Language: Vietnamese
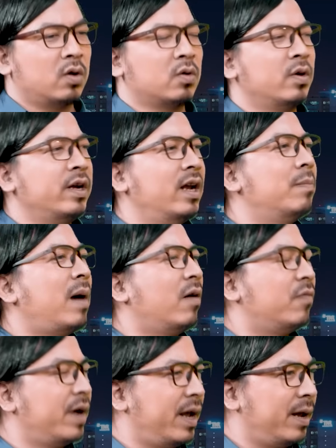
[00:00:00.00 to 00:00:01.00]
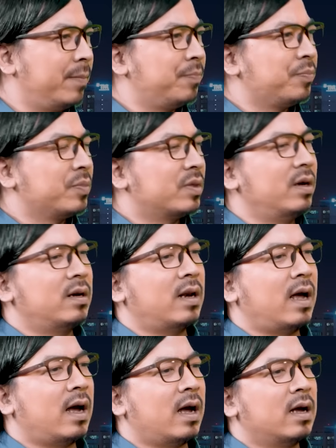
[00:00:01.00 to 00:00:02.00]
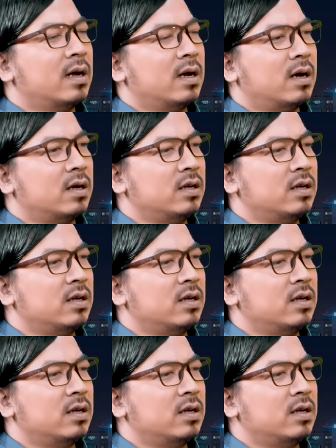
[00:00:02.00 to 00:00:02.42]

còn có nghĩa là bảo vệ tức là ờ,